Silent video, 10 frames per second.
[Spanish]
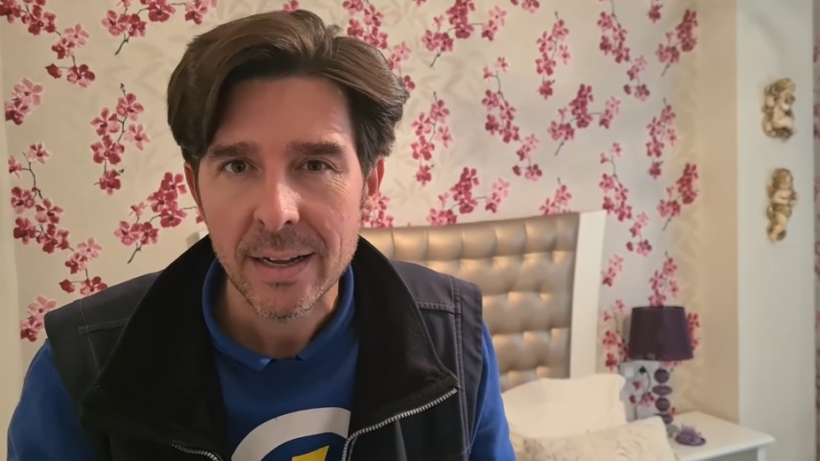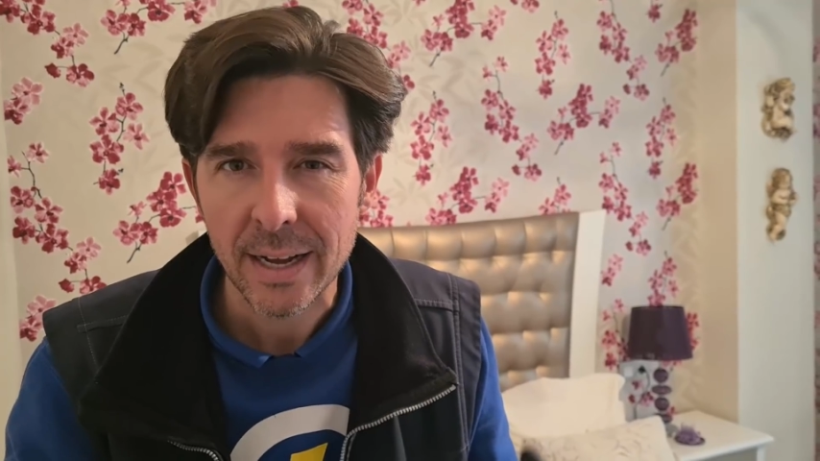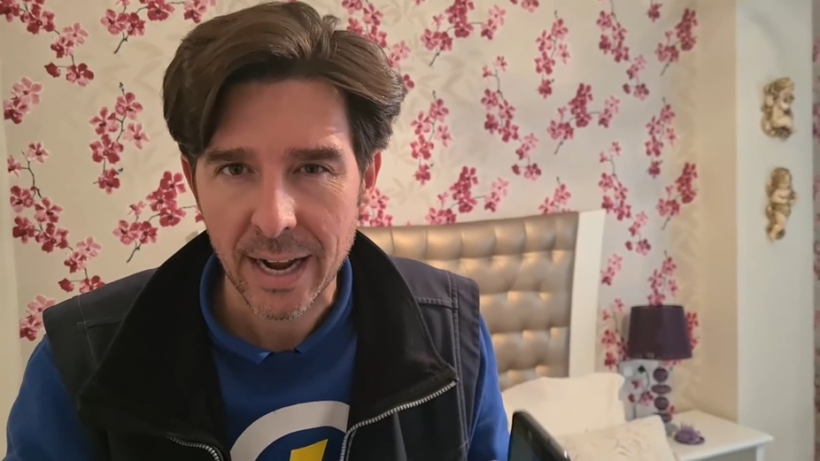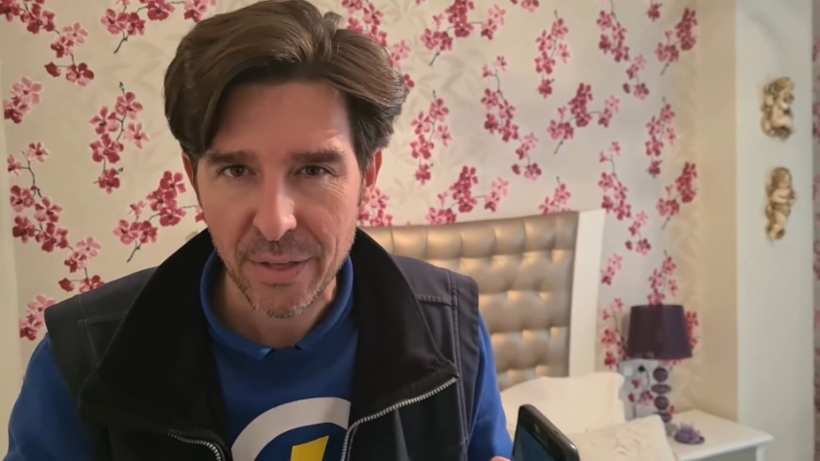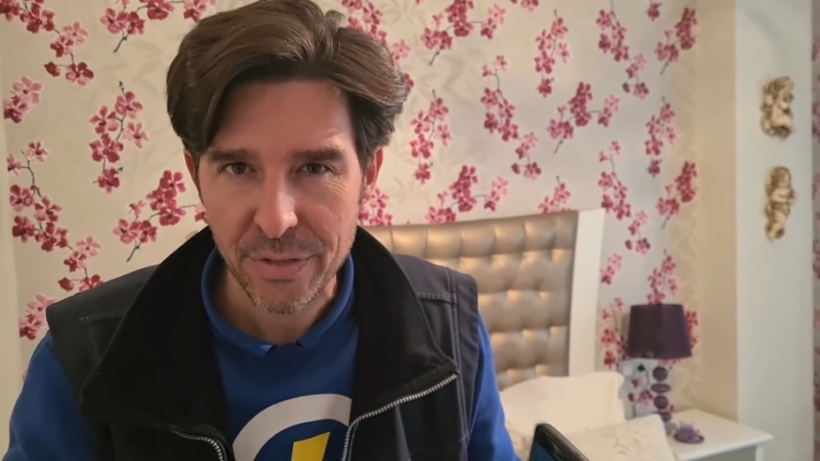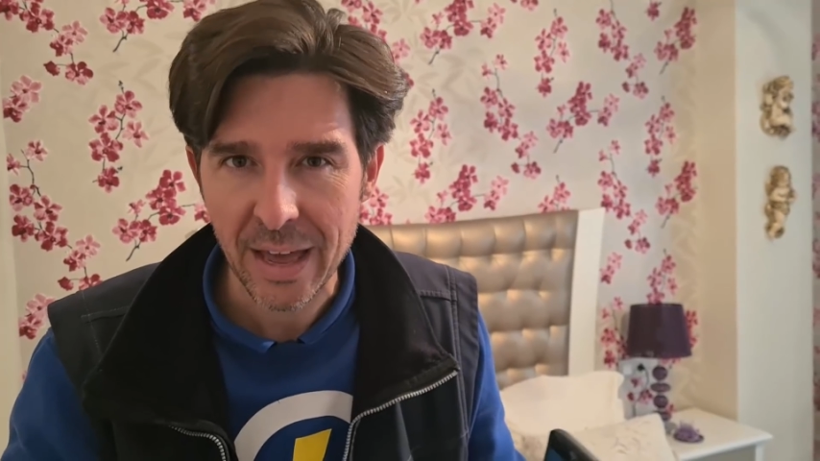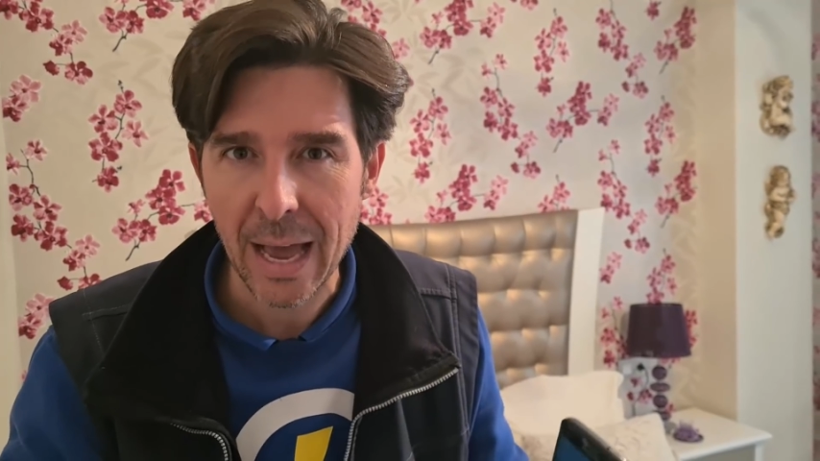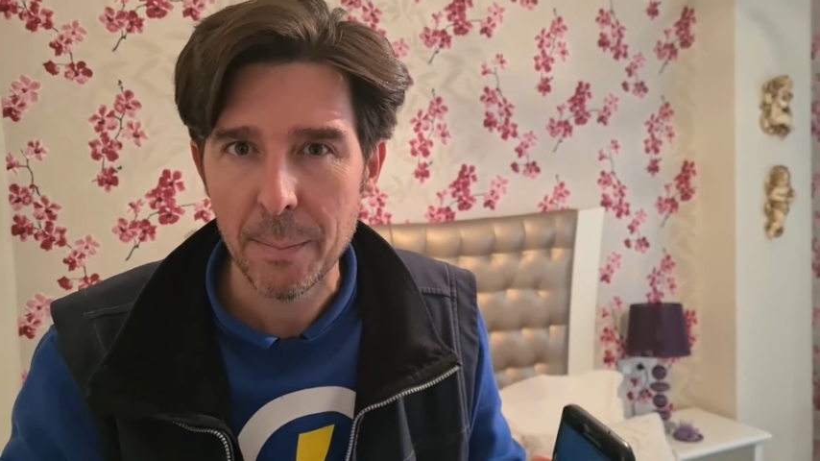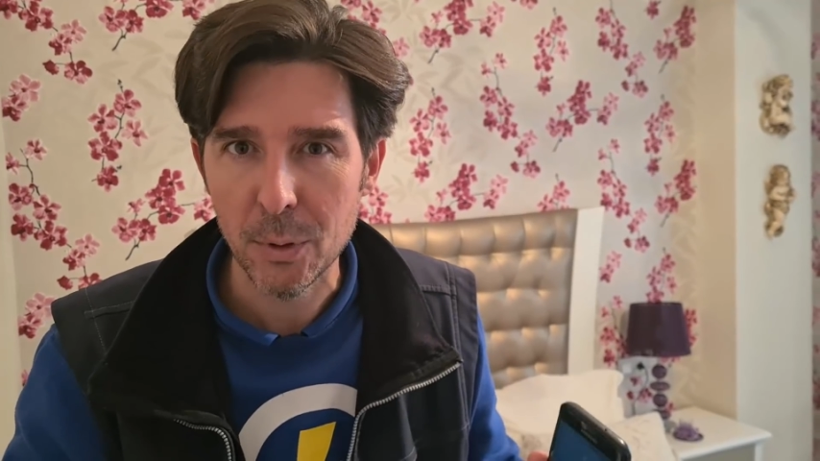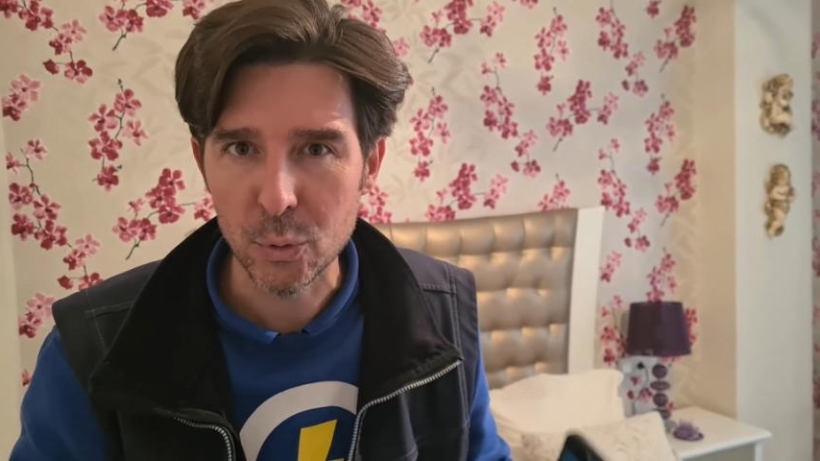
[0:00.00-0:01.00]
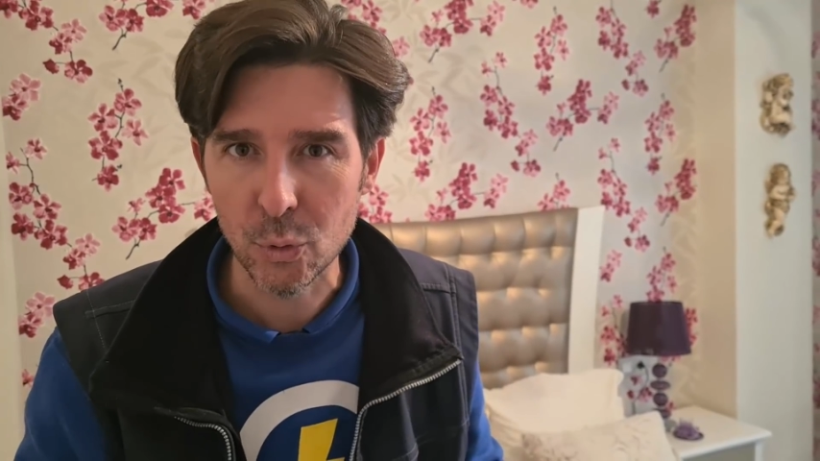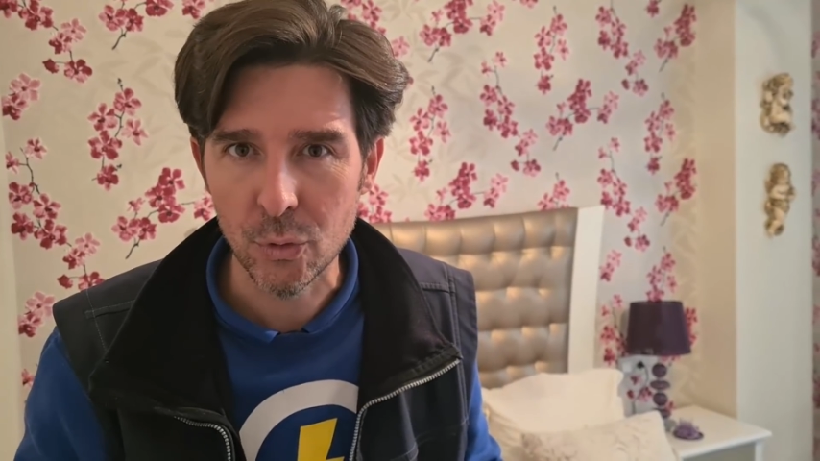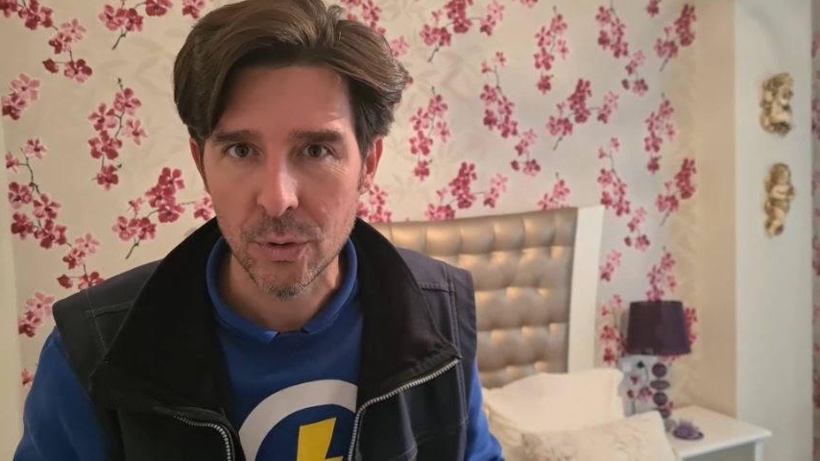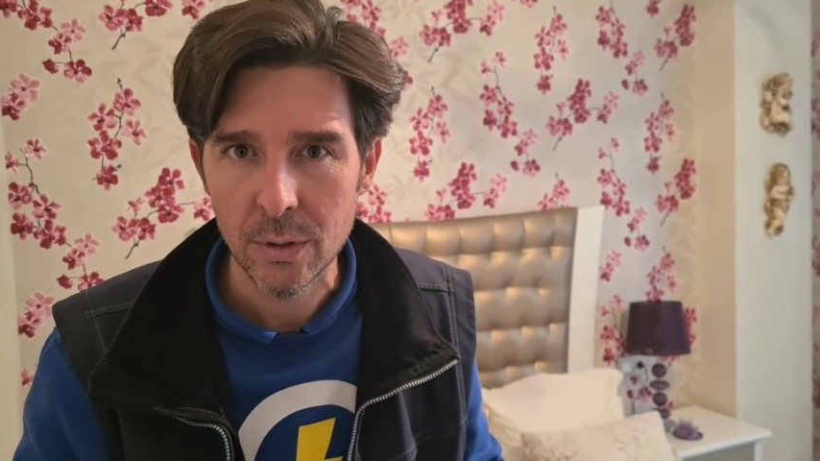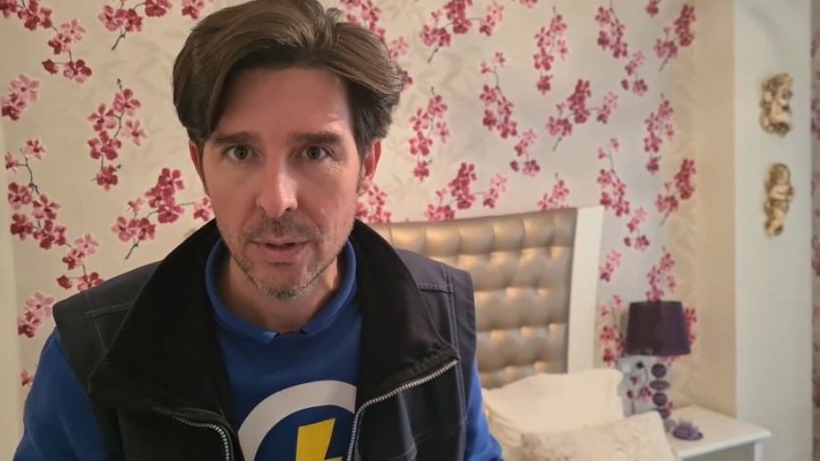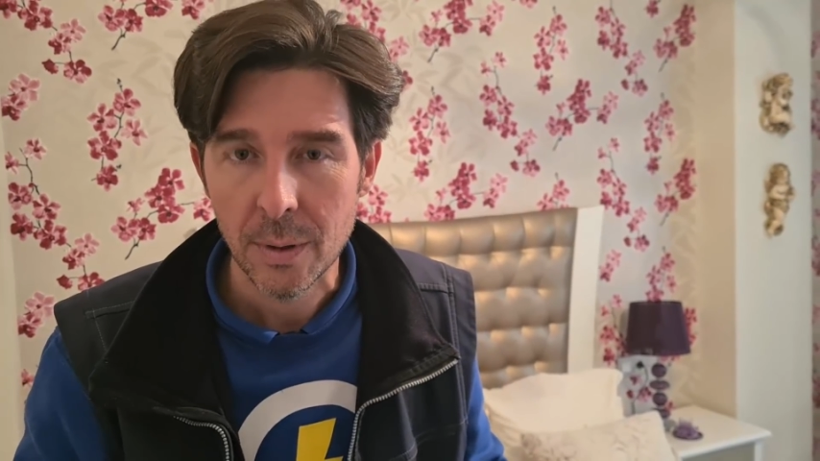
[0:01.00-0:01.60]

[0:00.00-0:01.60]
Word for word: gracias al Bluetooth.